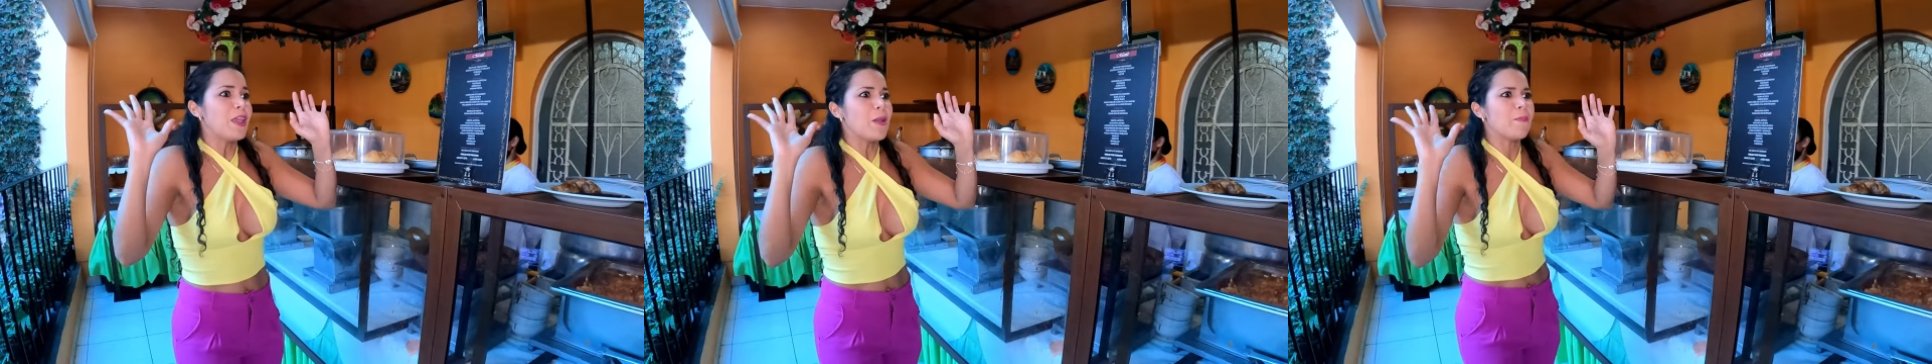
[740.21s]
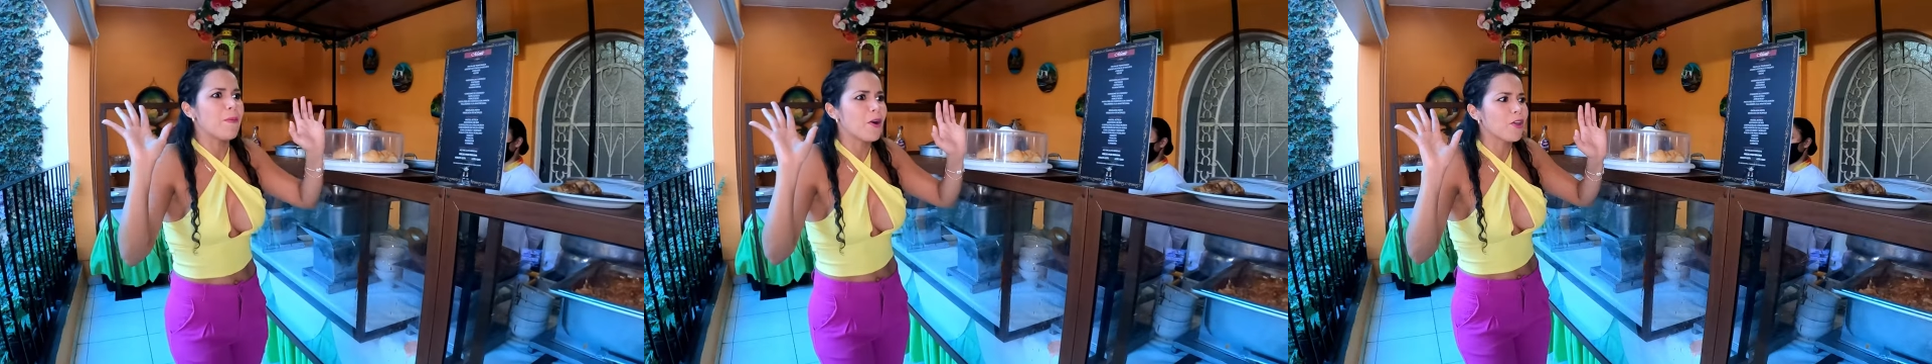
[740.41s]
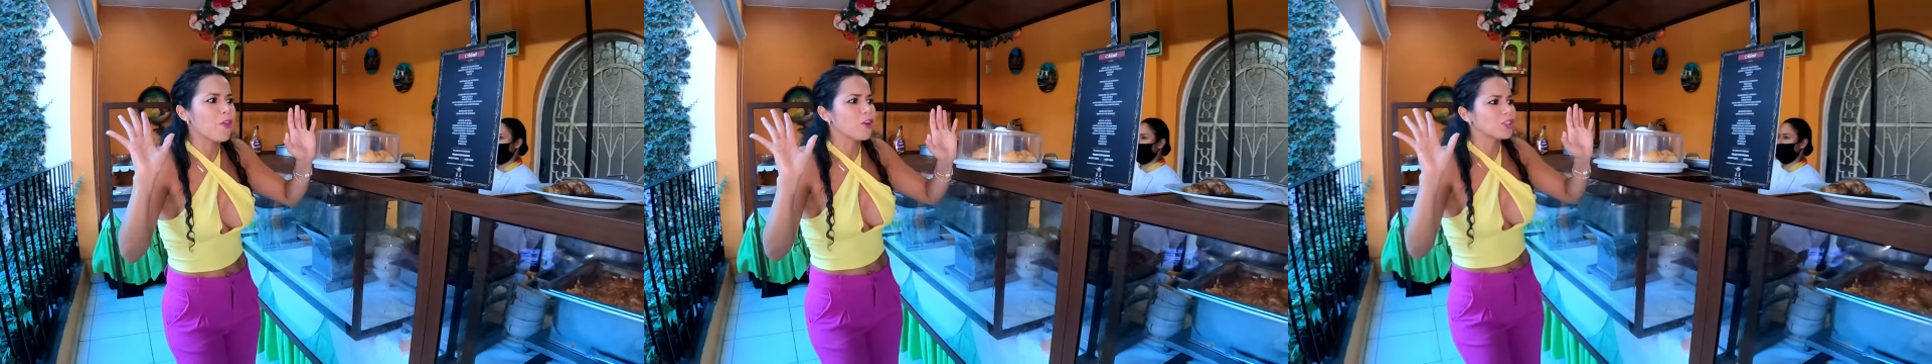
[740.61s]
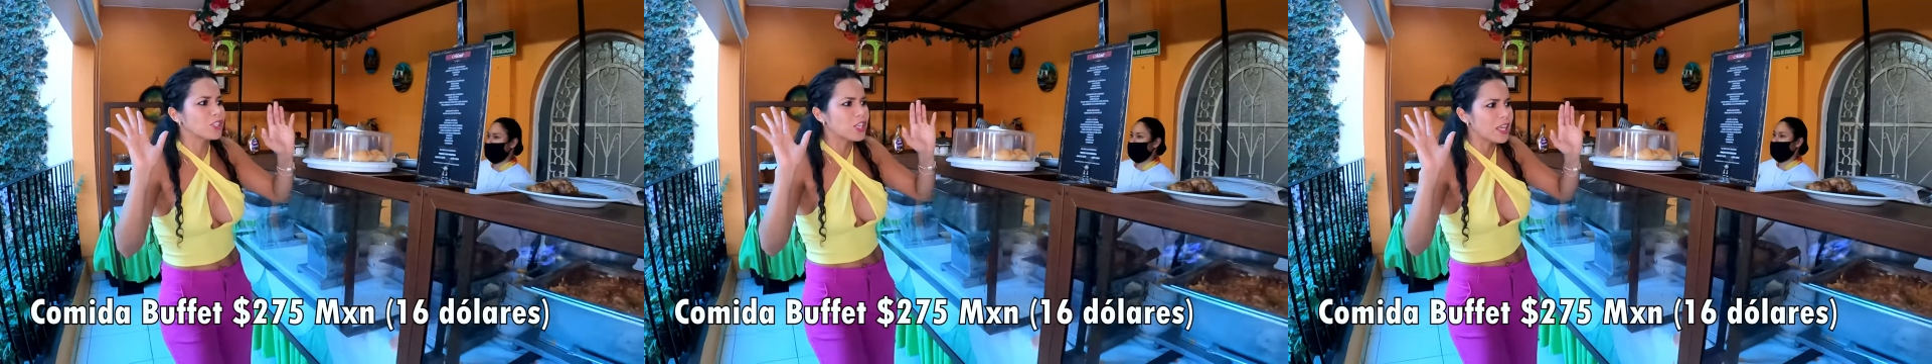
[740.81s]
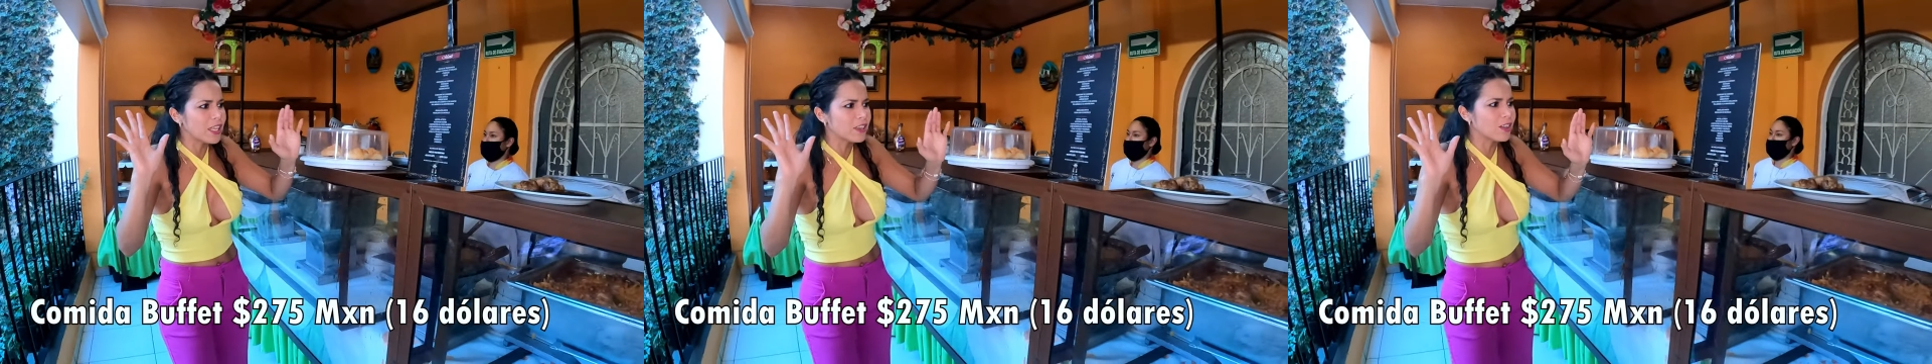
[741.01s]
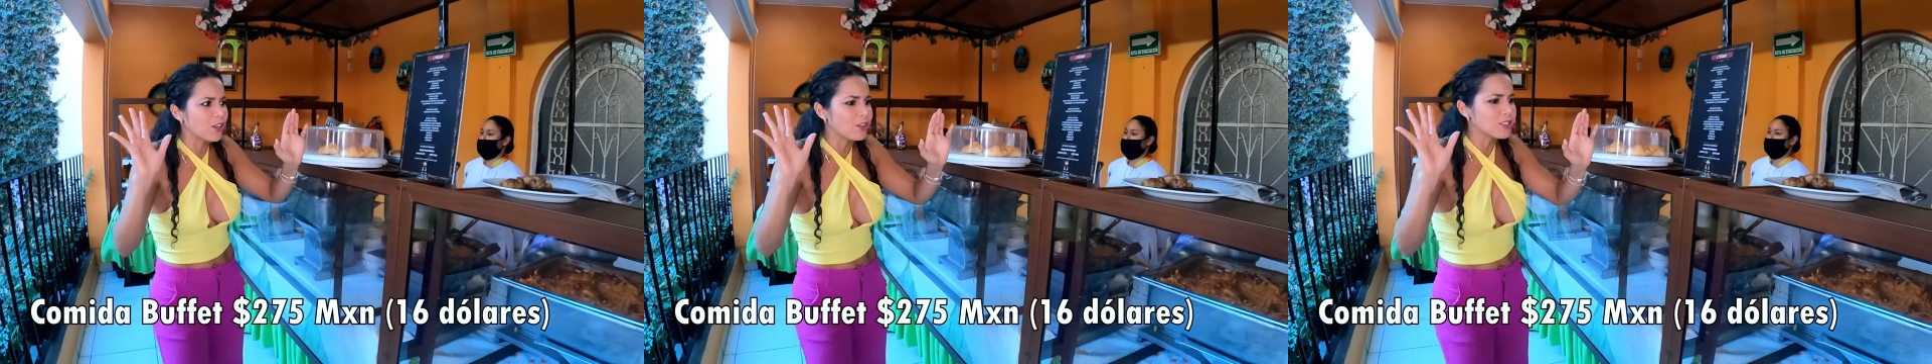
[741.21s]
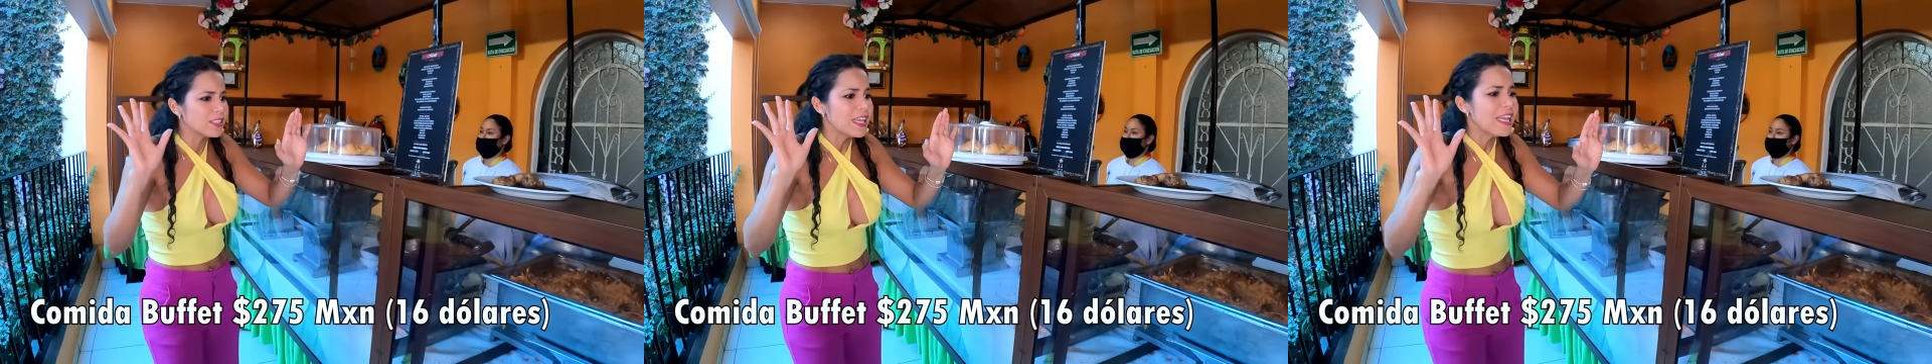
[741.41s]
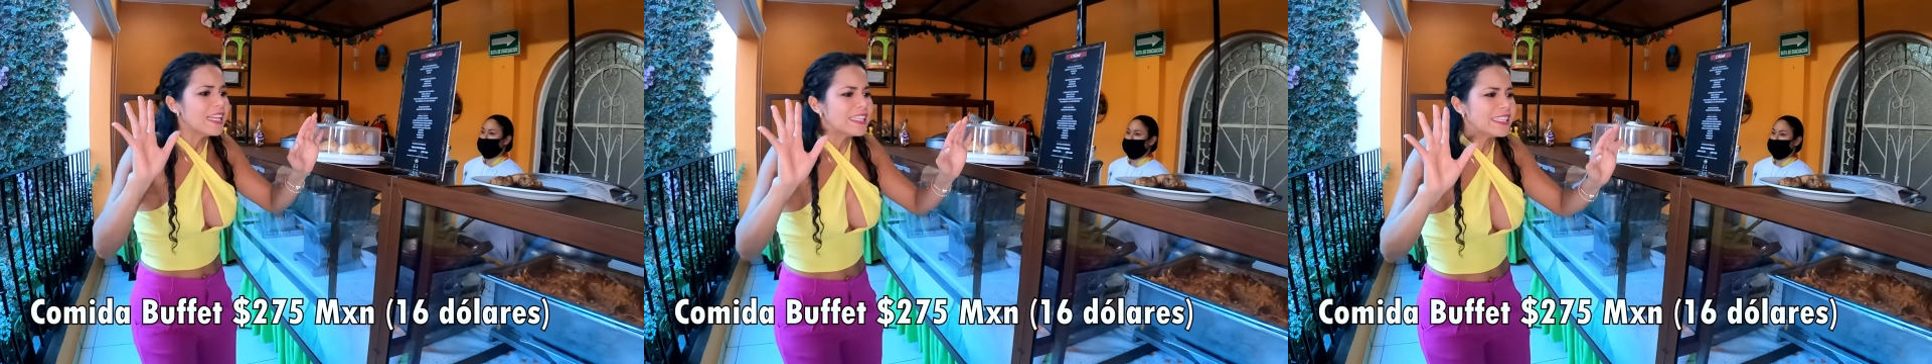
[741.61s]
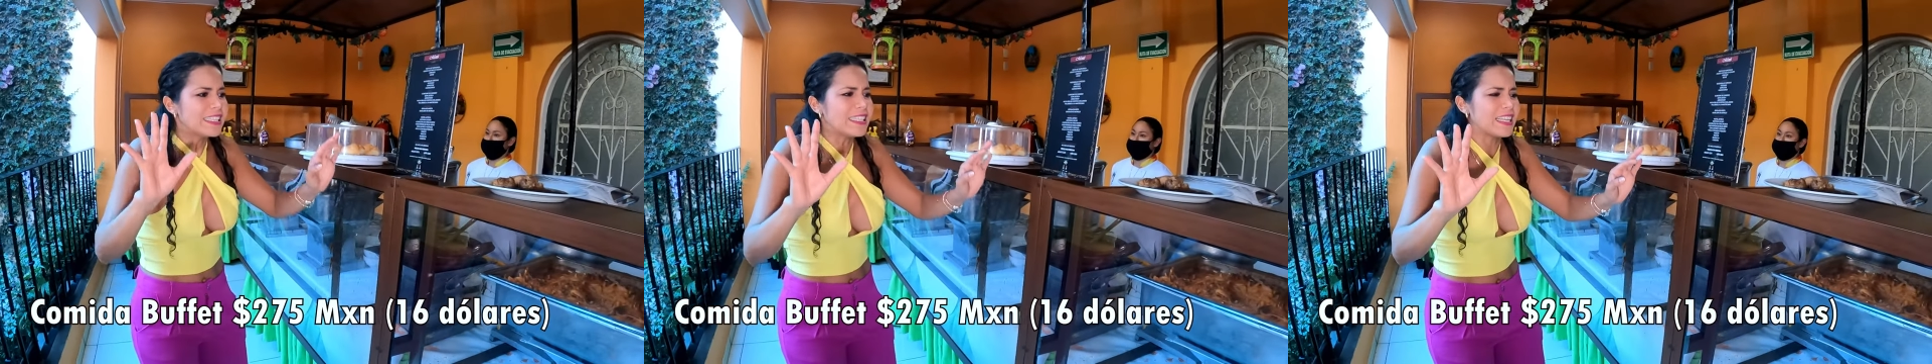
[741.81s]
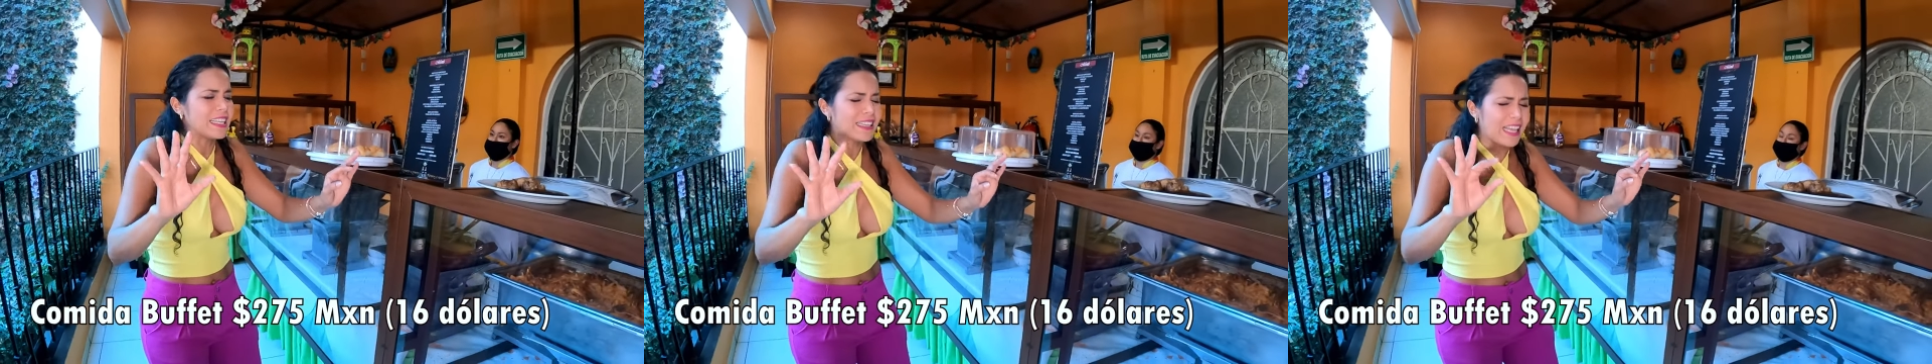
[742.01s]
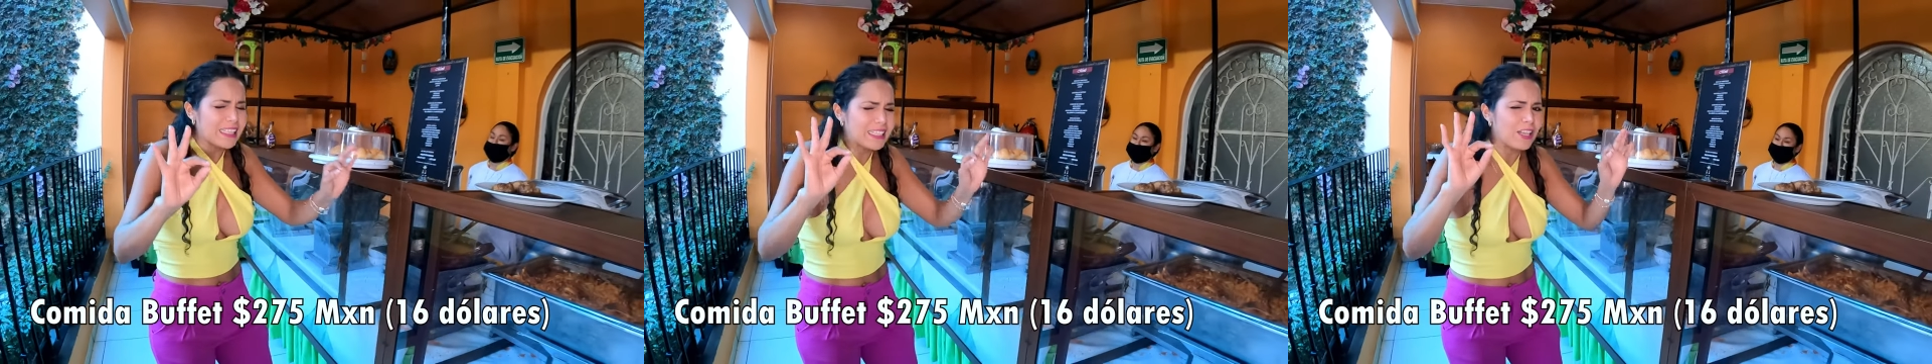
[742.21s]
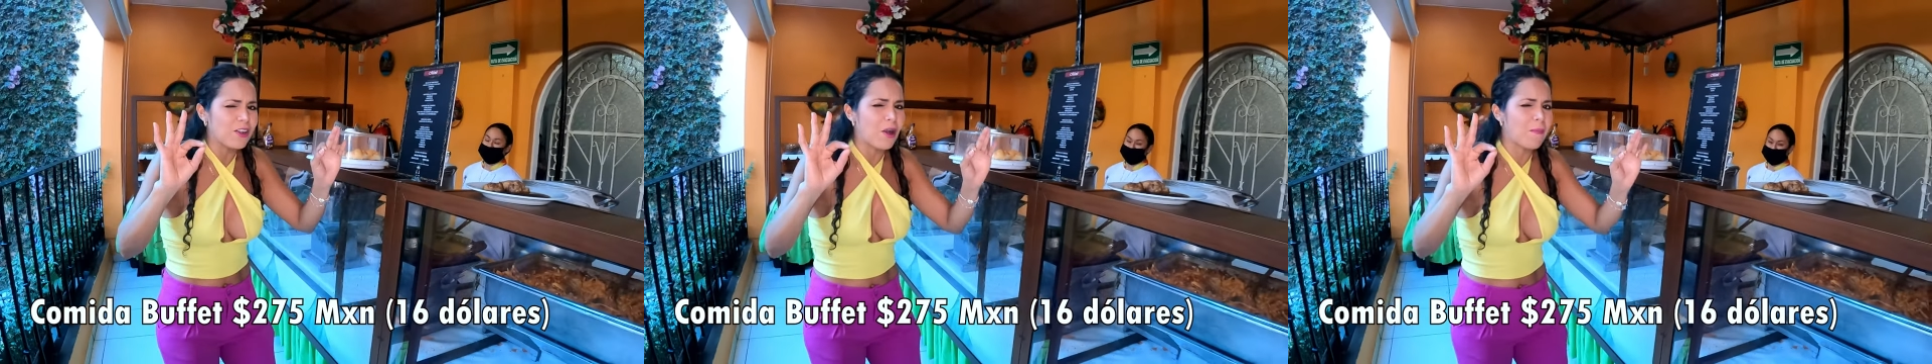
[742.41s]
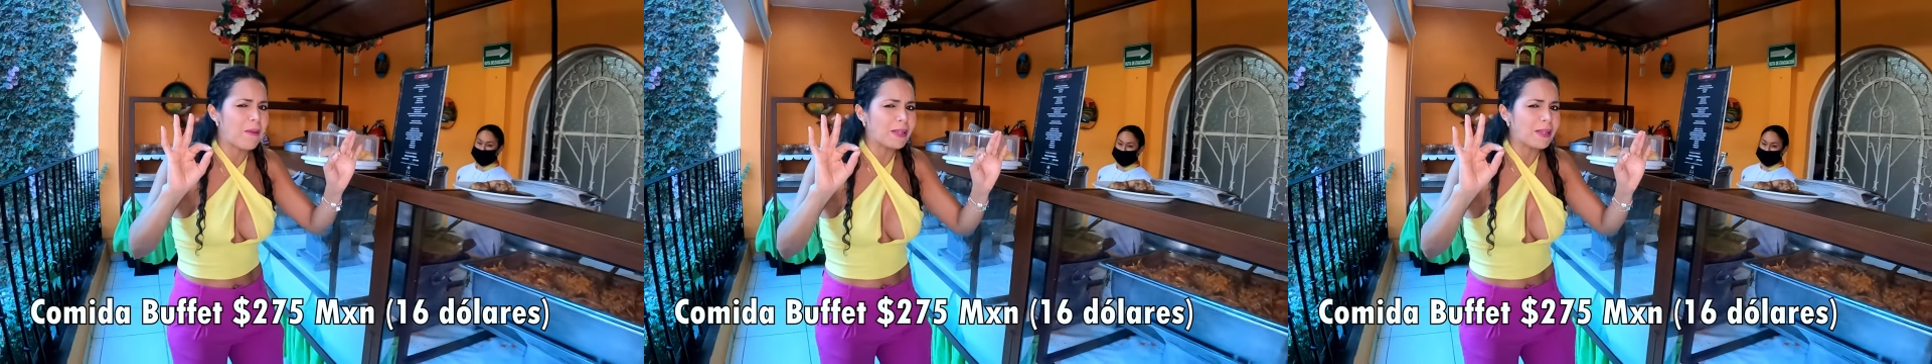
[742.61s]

Y por 275